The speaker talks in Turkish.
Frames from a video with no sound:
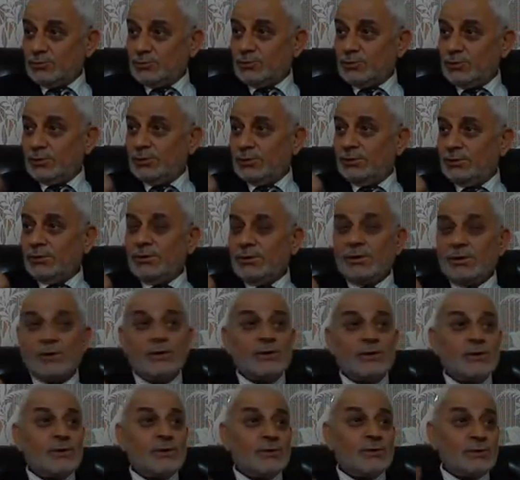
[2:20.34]
Özün
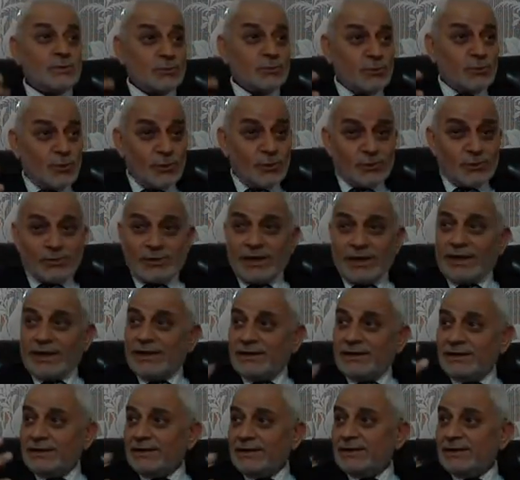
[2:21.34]

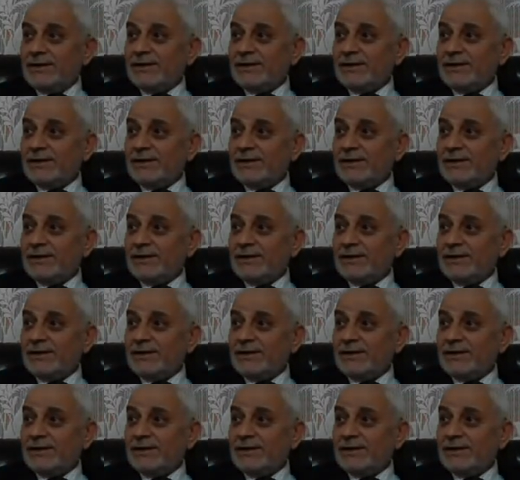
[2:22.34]
sözden,